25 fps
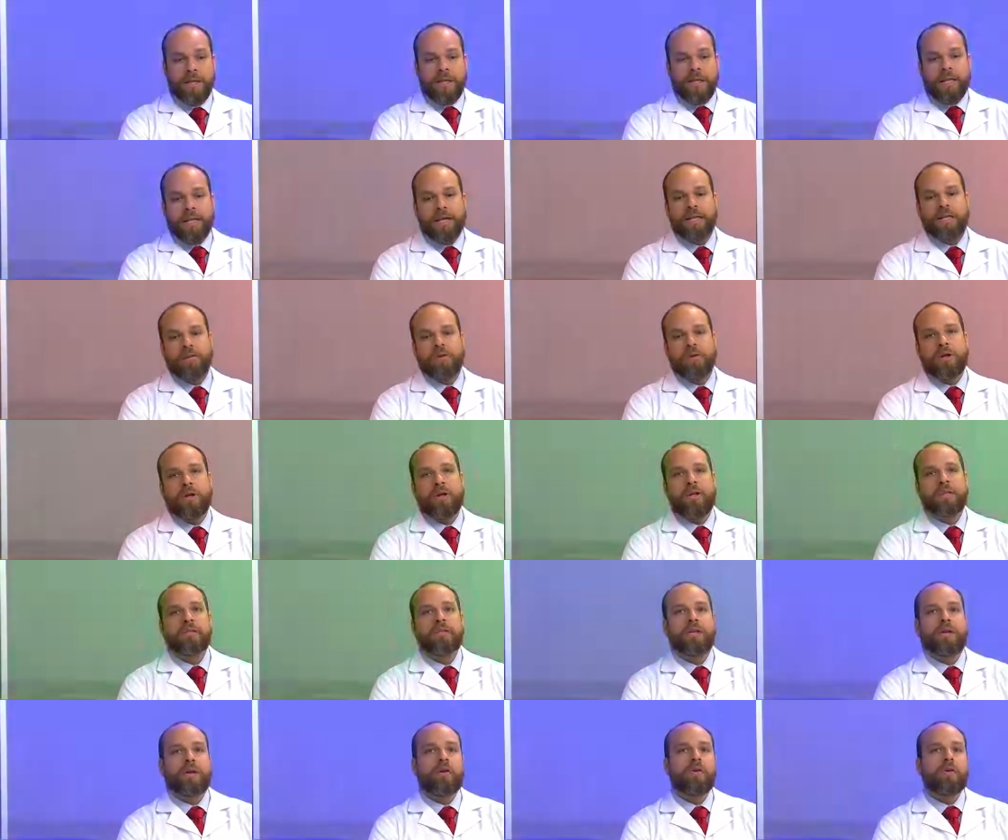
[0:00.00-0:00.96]
que suele
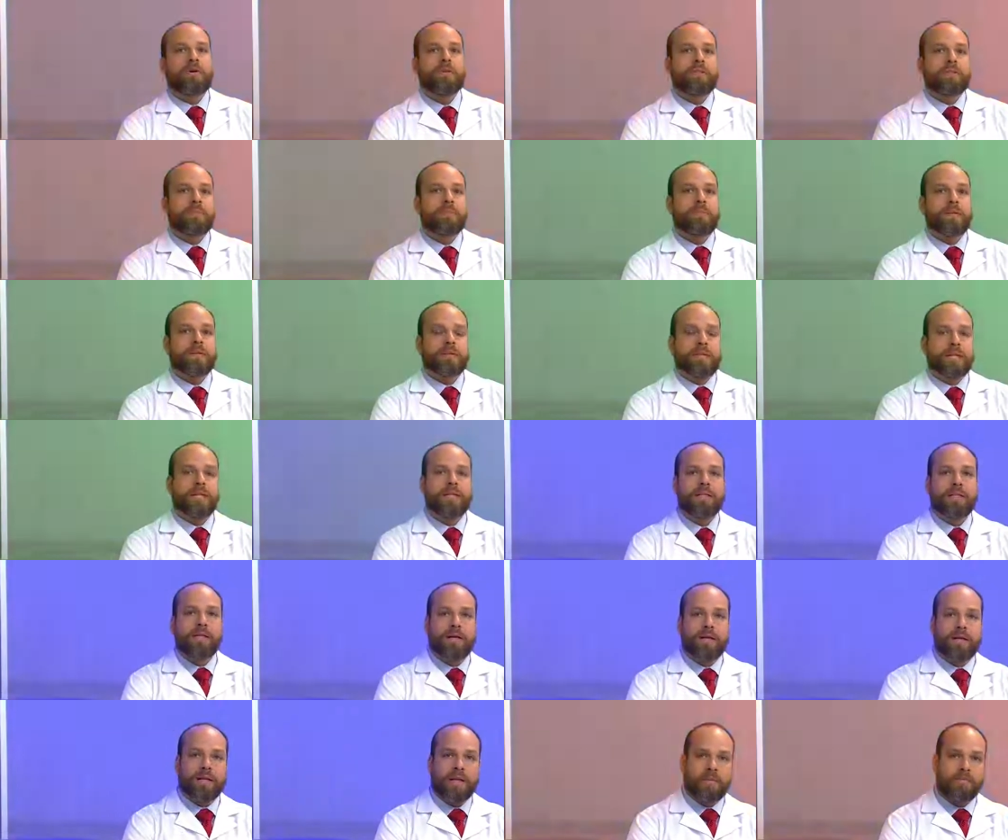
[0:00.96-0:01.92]
ser lo que se
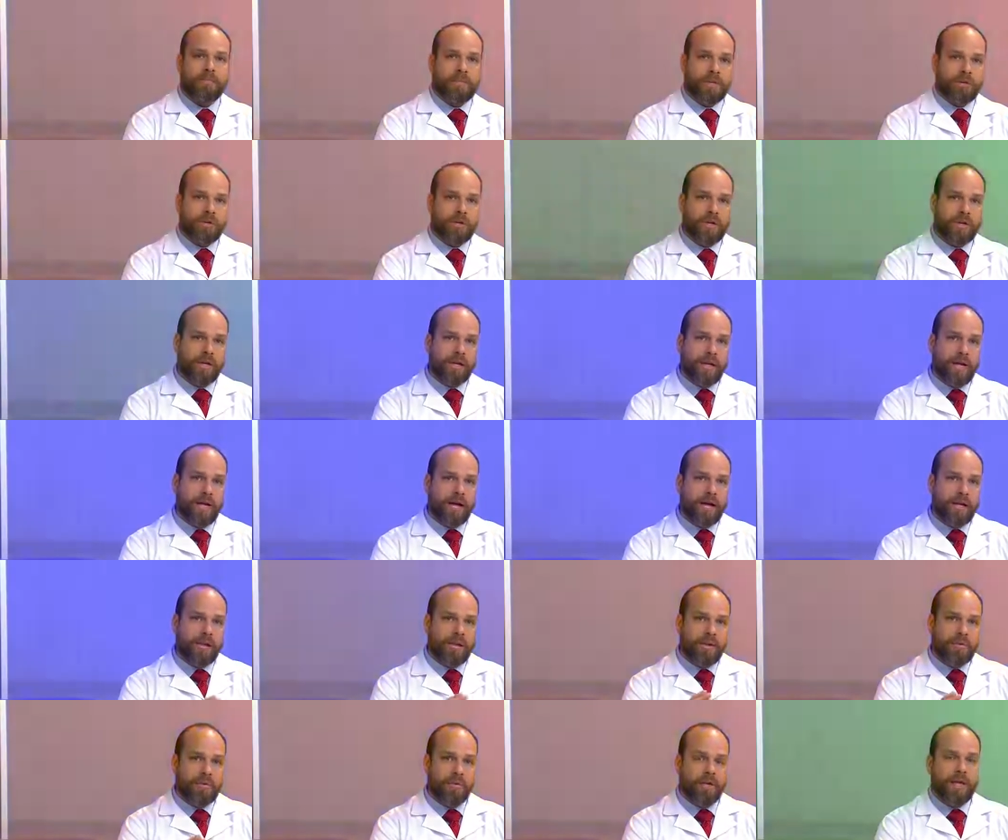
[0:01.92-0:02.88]
presenta ¿verdad? en personas
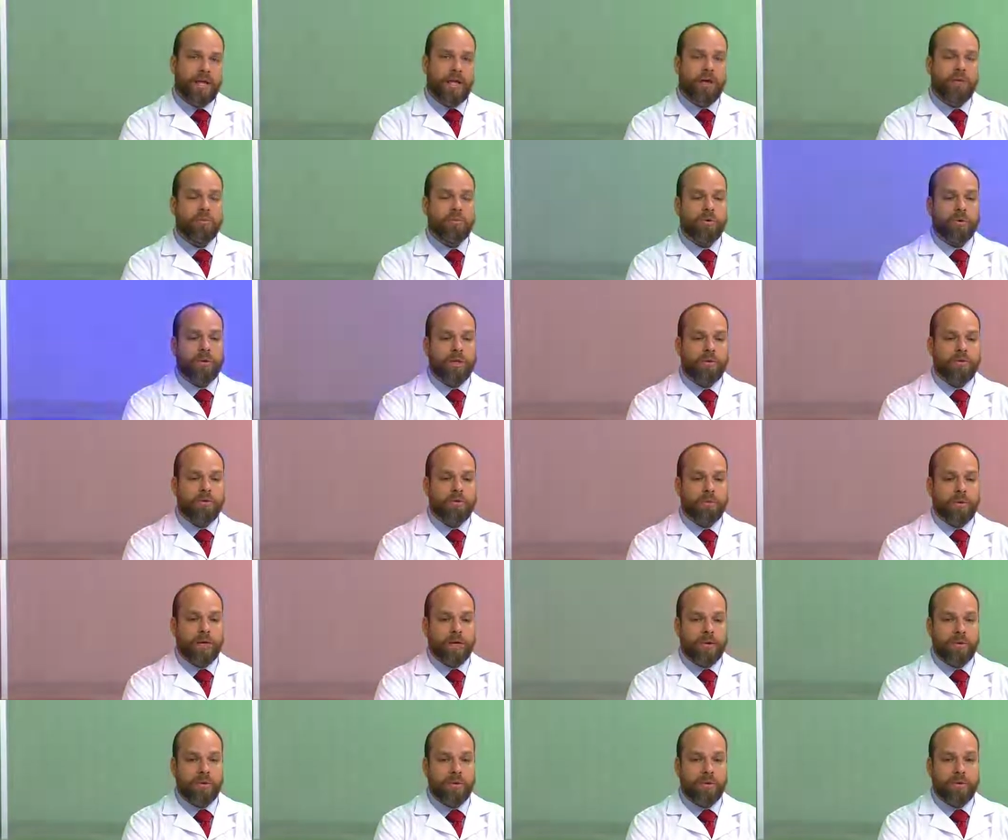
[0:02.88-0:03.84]
ya de una edad un poquito
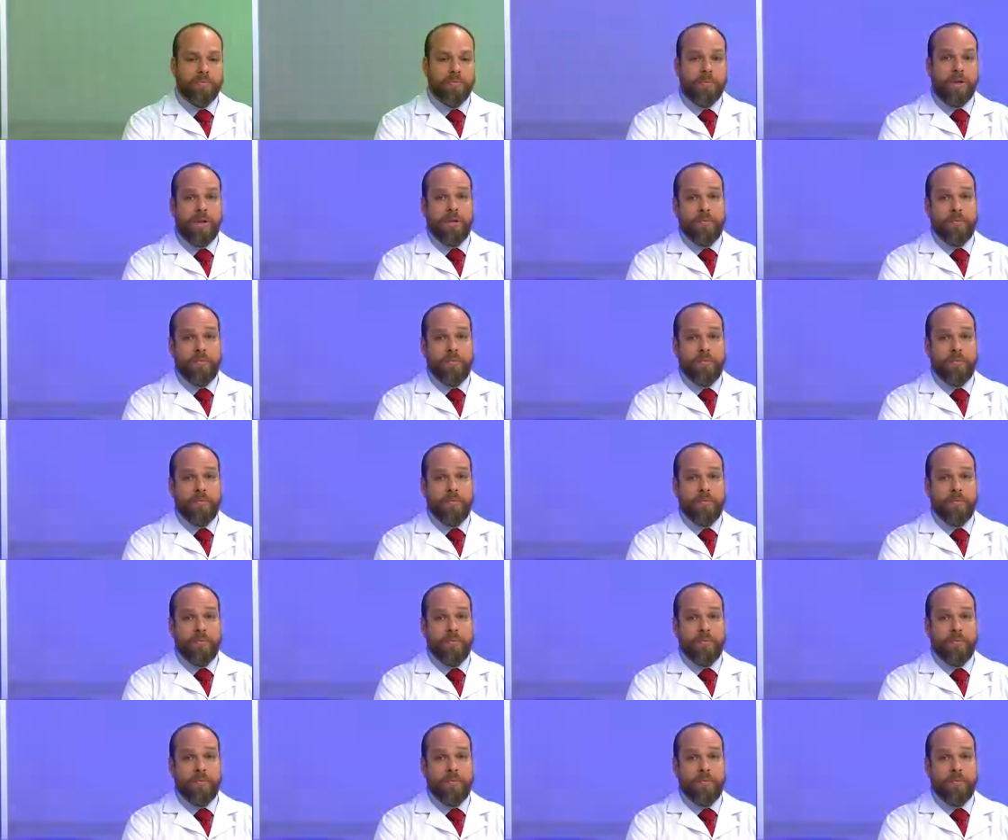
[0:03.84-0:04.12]
mayor.